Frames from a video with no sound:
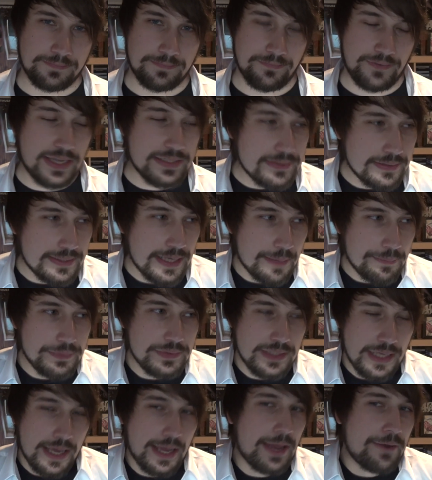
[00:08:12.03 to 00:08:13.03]
Was
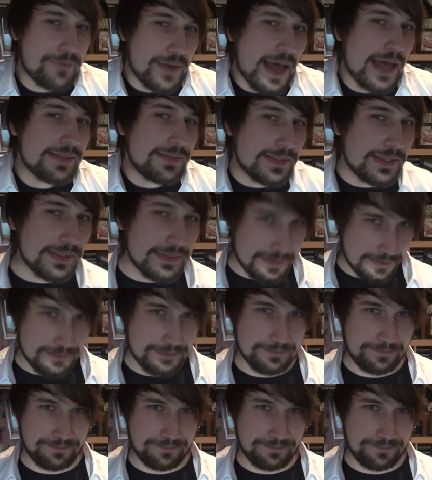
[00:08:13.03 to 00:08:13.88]
habt ihr erwartet?